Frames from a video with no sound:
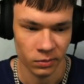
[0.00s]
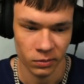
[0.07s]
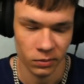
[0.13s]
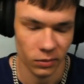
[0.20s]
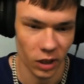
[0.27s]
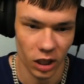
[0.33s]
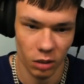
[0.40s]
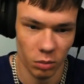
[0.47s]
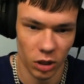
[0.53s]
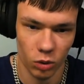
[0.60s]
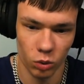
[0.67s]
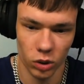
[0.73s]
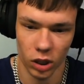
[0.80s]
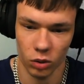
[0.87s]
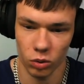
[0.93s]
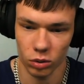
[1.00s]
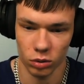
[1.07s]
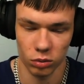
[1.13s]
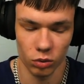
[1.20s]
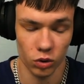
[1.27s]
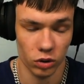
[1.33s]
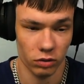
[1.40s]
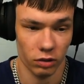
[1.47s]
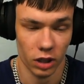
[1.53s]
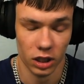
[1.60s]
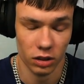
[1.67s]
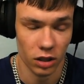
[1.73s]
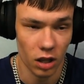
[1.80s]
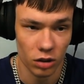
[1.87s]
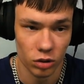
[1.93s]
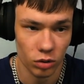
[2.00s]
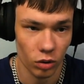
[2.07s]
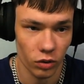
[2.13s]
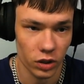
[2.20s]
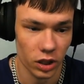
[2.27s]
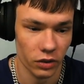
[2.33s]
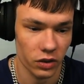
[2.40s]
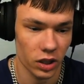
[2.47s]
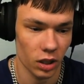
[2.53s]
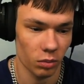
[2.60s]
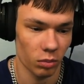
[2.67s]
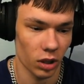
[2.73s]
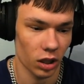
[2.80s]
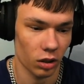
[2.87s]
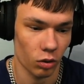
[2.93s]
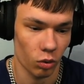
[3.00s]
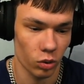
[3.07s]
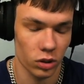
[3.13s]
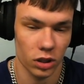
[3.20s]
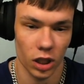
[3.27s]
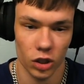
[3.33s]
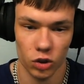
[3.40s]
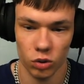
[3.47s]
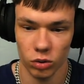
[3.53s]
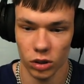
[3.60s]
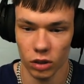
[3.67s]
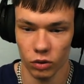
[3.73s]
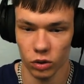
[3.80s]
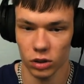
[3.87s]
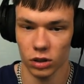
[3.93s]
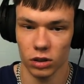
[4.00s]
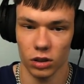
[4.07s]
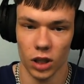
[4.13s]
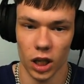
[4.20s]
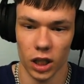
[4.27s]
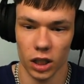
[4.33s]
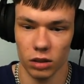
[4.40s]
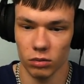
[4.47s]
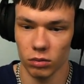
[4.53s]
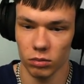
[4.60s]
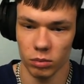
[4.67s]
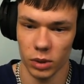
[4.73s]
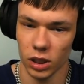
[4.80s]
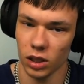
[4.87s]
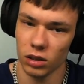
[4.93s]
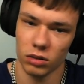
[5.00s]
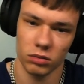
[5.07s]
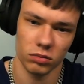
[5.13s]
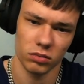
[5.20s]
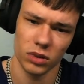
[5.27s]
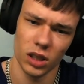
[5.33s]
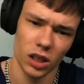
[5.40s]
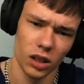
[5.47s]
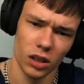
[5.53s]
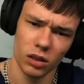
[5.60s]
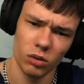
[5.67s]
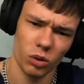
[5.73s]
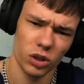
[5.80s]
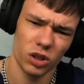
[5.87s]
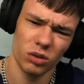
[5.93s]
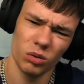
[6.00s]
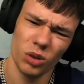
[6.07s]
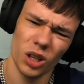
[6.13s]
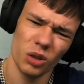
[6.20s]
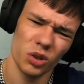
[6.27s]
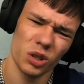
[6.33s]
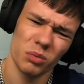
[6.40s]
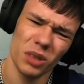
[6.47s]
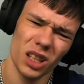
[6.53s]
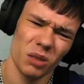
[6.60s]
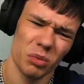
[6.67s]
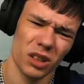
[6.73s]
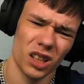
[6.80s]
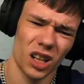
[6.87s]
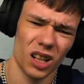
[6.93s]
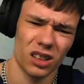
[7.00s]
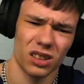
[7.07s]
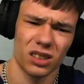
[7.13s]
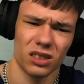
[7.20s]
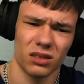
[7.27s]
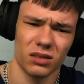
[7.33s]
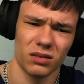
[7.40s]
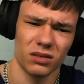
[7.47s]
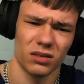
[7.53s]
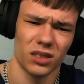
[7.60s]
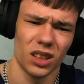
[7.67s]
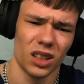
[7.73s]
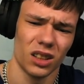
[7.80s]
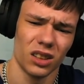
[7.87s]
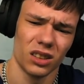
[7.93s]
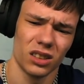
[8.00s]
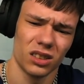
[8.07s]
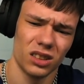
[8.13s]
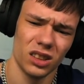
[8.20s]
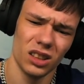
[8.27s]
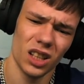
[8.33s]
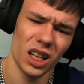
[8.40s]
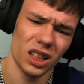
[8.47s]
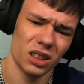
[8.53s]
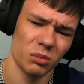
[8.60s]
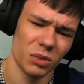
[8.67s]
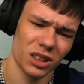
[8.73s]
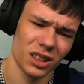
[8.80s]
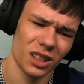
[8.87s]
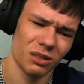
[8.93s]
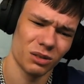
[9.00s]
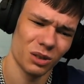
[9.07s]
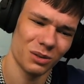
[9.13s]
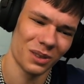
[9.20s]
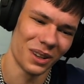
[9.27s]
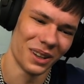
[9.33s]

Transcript: Не могу такое слушать от, от слова совсем, бля. Хуй знает, что я вот как, бля. Вот, ну, короче, мне не понравилось. Съедайте меня с говном,